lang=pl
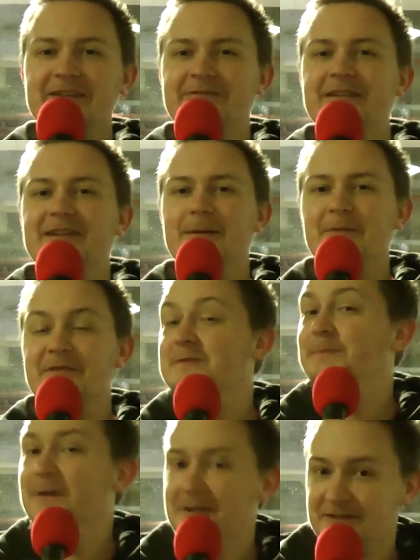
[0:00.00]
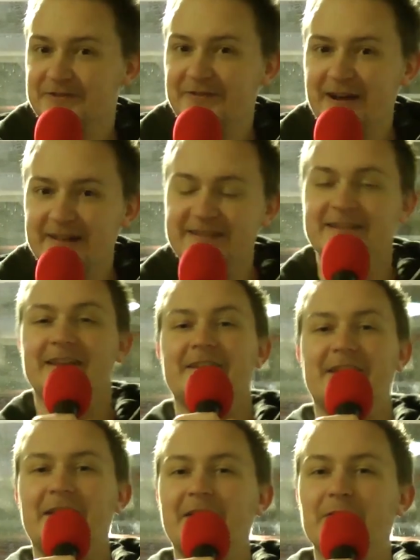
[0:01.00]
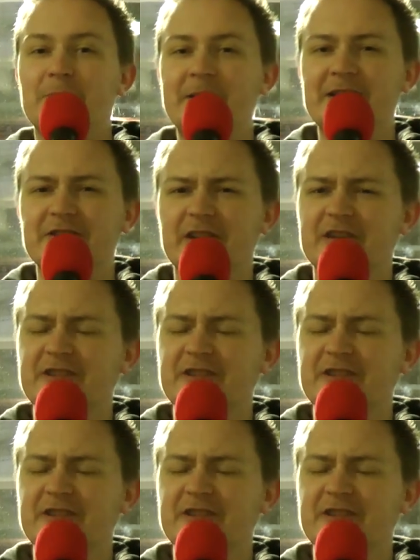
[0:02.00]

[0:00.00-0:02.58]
i witamy Was po raz czwarty na targach Rupieci,